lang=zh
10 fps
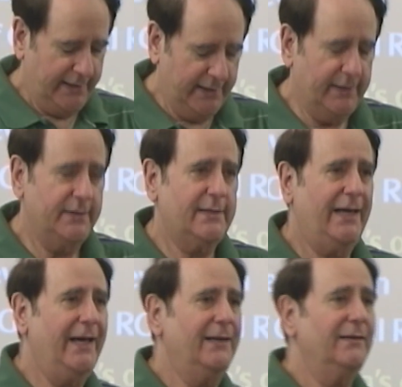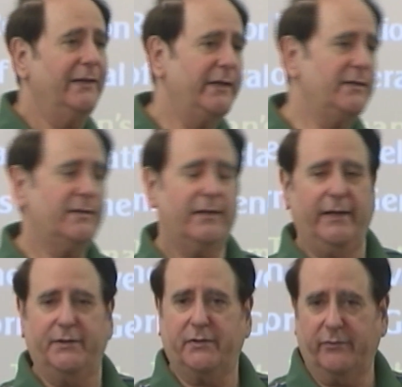创造你的，
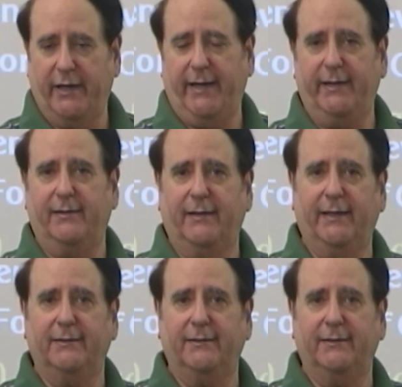至少是